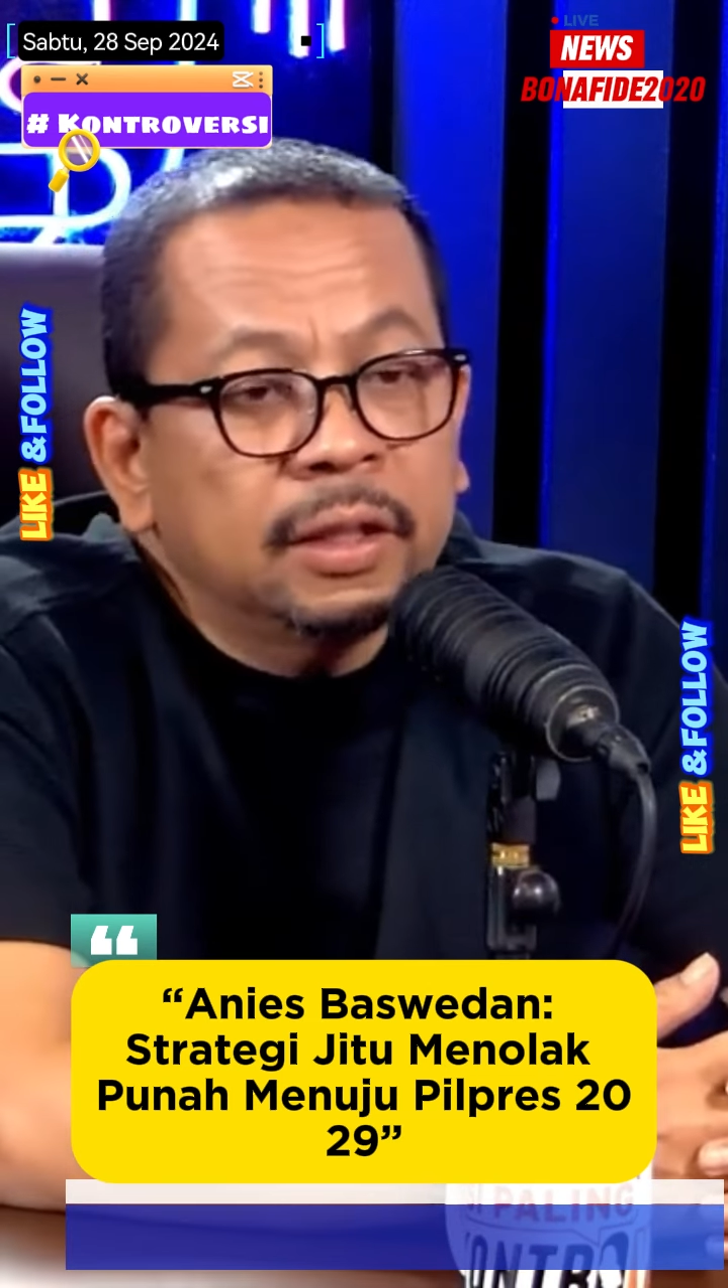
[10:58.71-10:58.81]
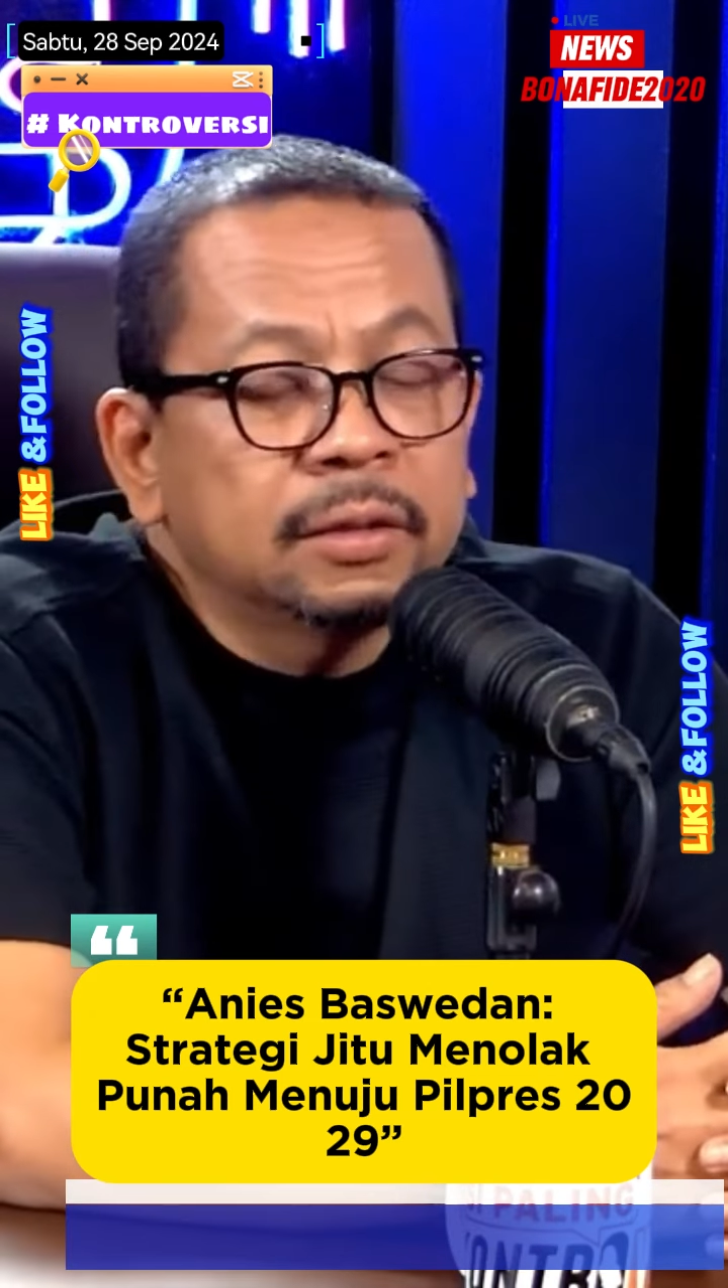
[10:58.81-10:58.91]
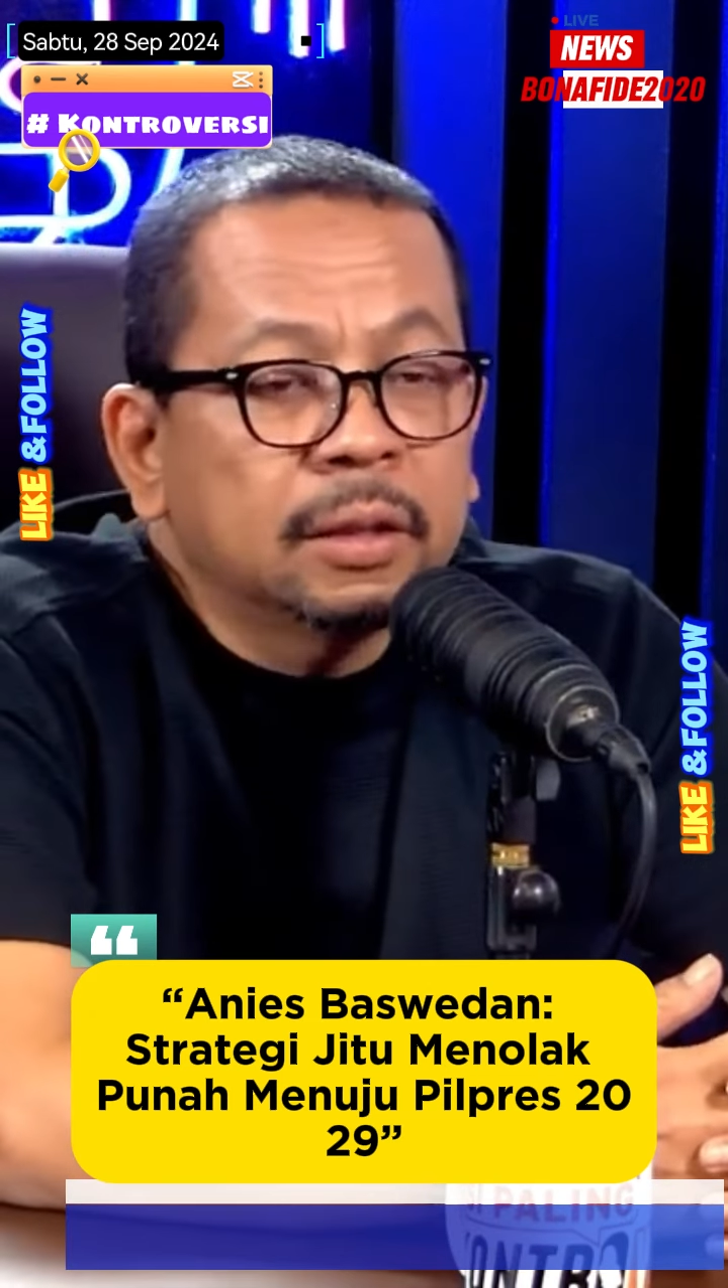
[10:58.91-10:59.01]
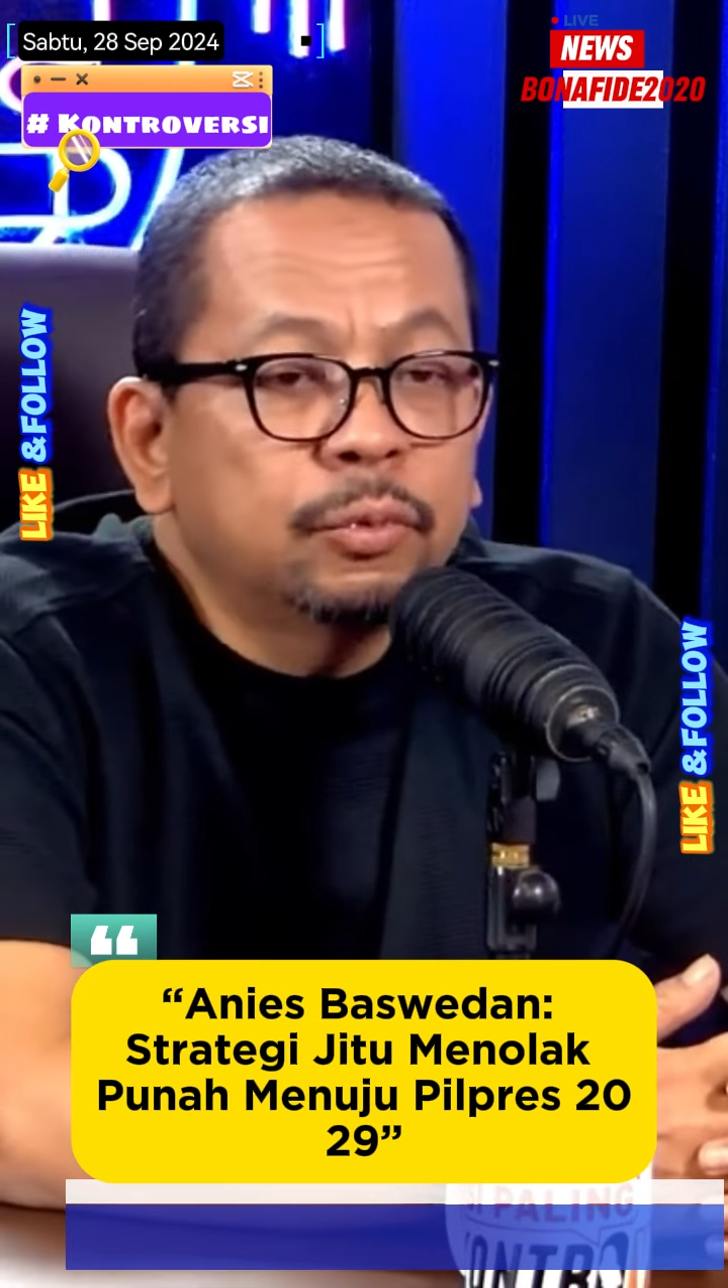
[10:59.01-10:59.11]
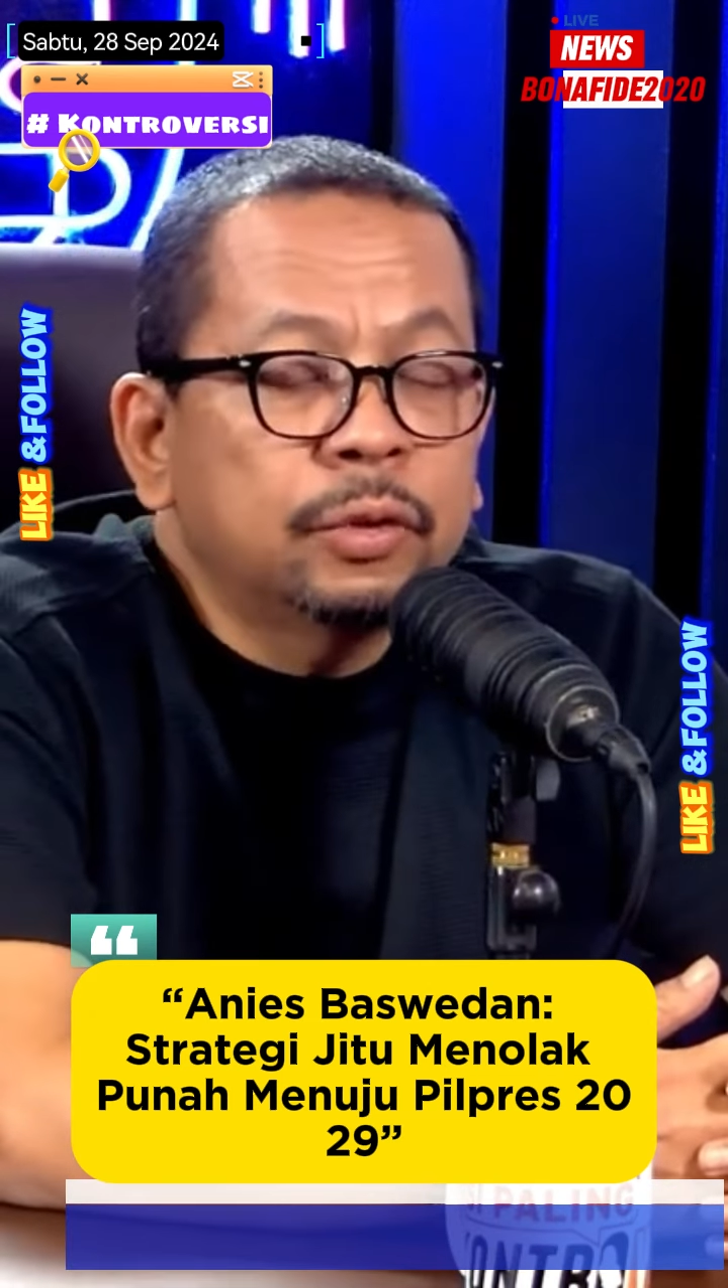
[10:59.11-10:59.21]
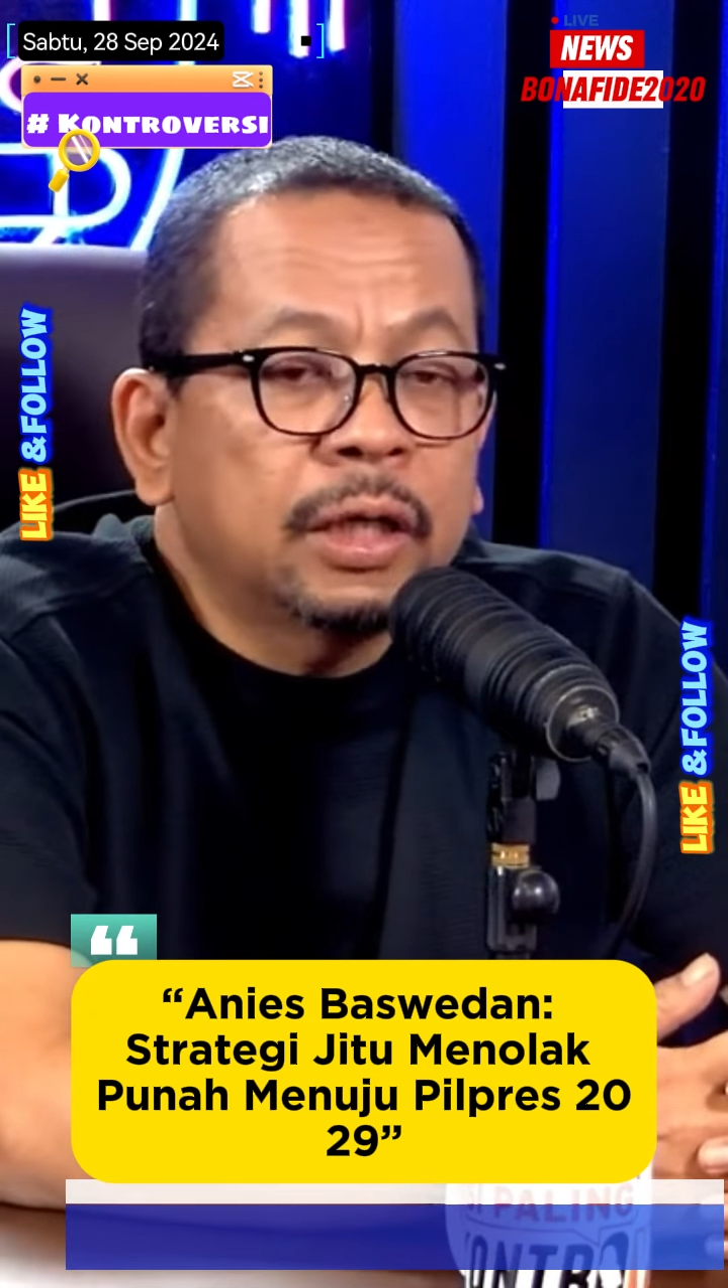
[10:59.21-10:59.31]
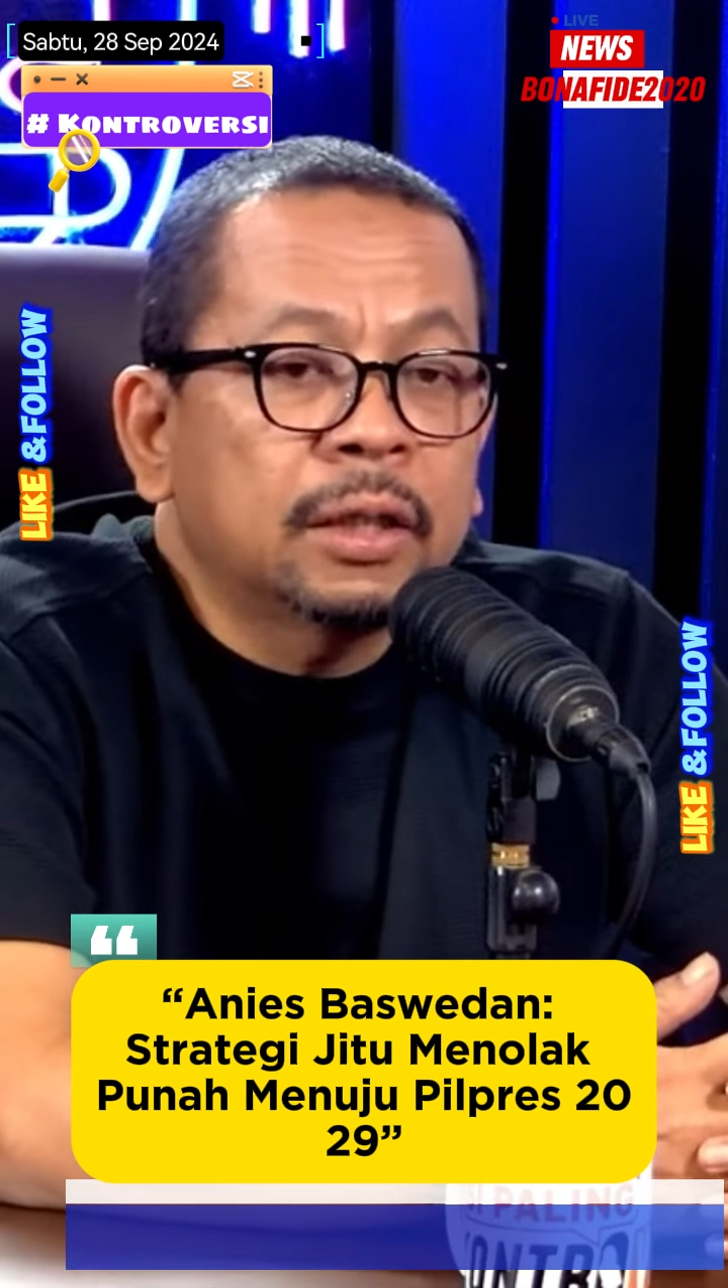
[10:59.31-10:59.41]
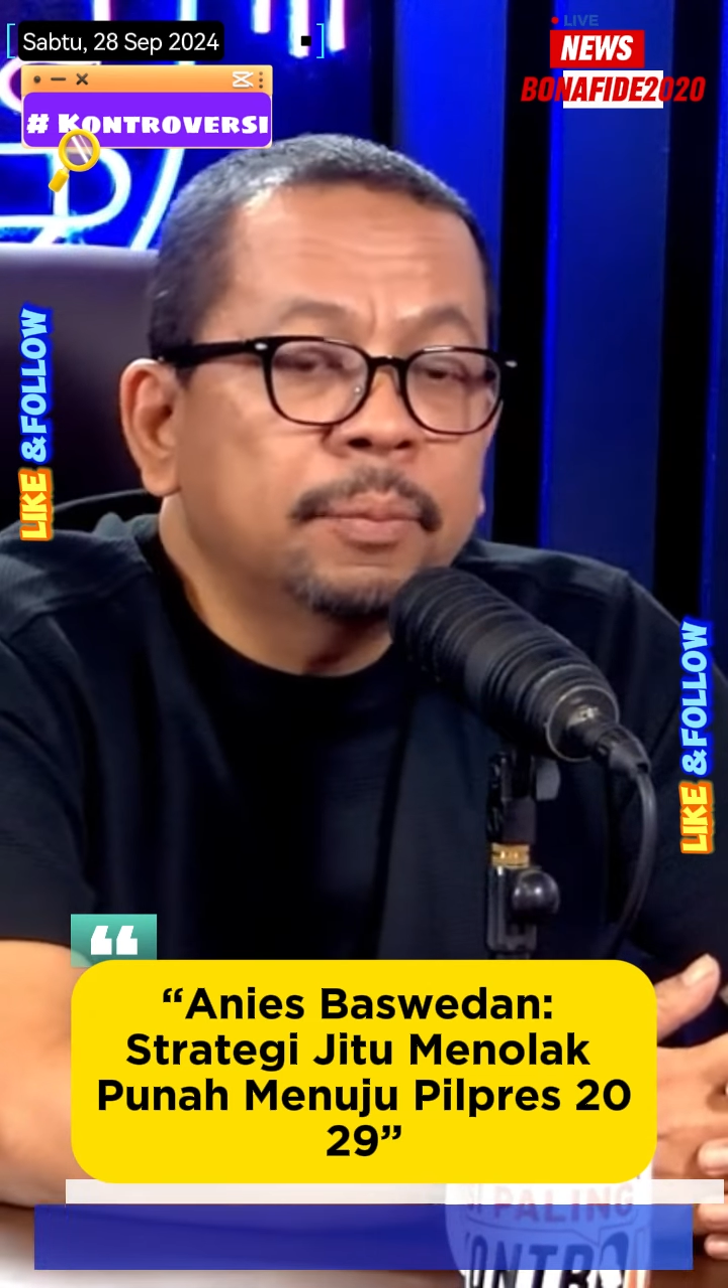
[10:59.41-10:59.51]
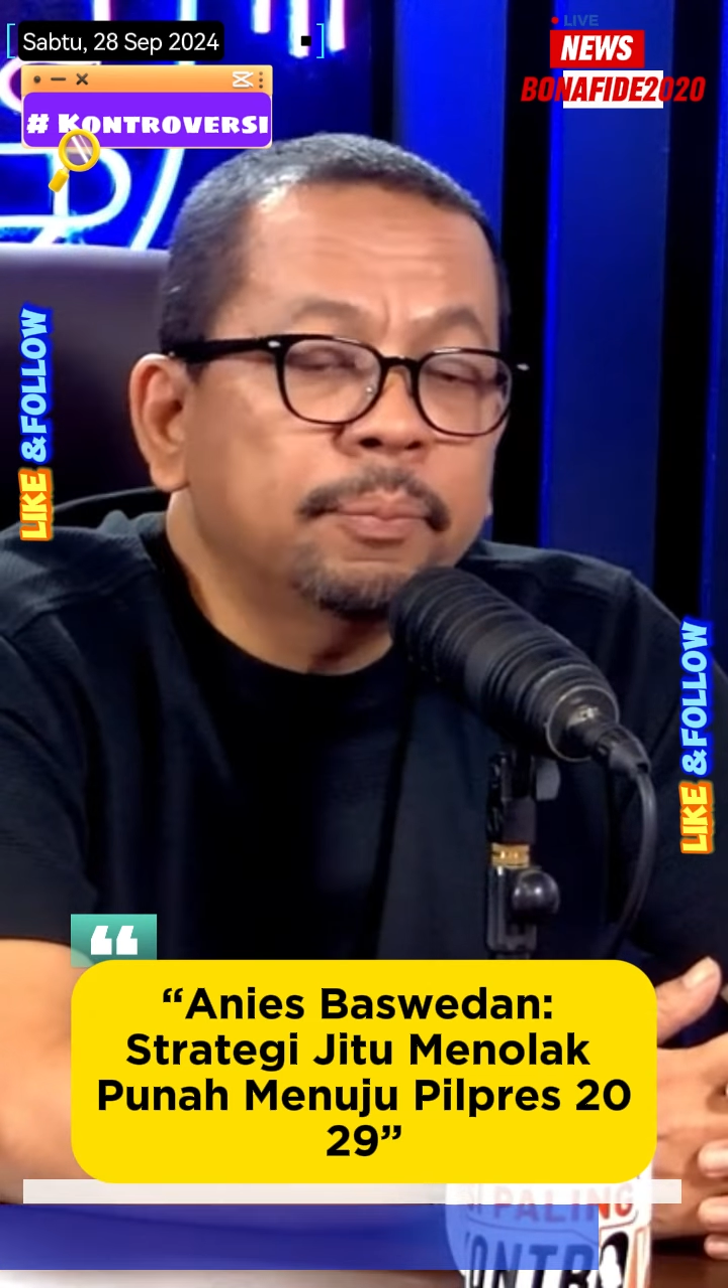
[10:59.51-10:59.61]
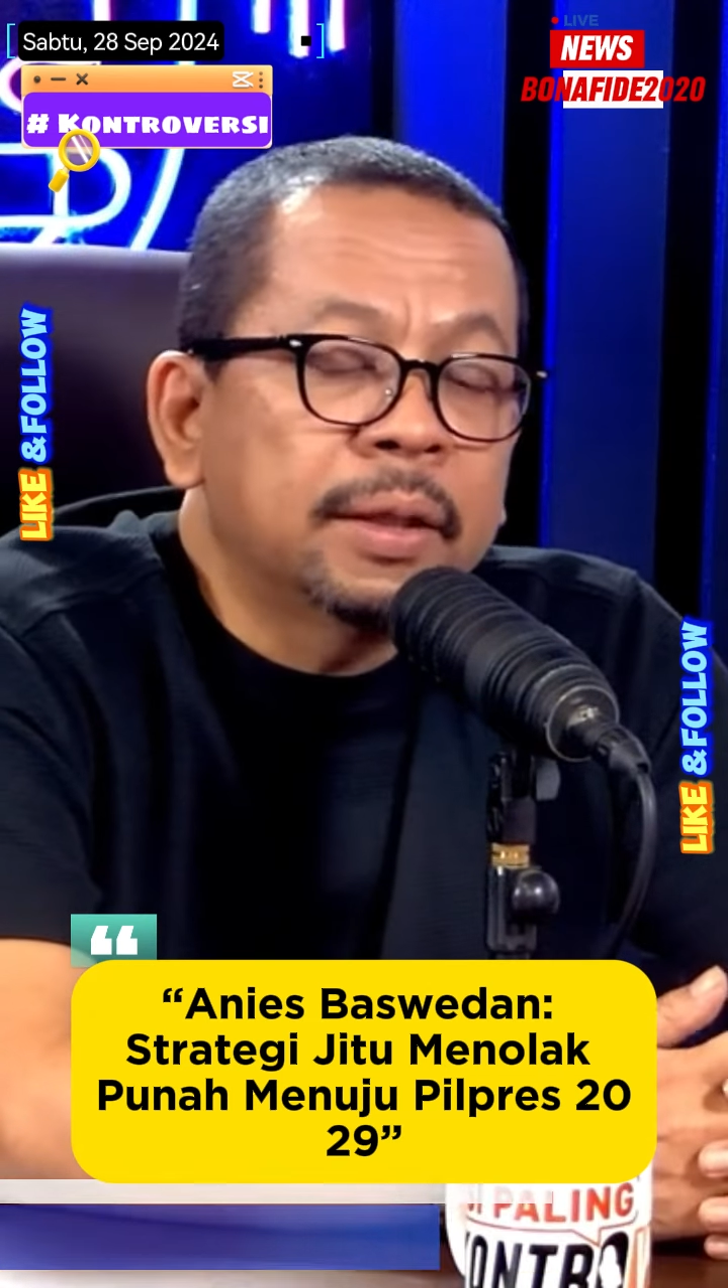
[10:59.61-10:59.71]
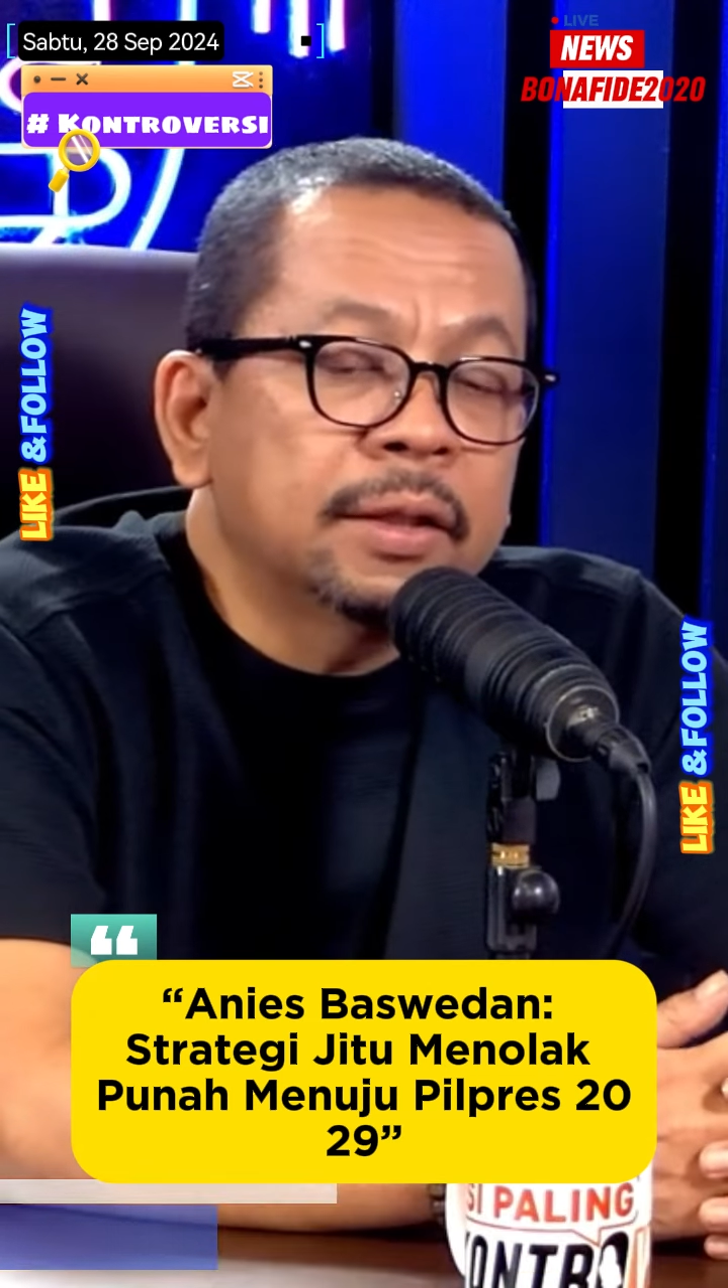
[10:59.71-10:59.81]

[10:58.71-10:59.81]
yang terbuka ke depan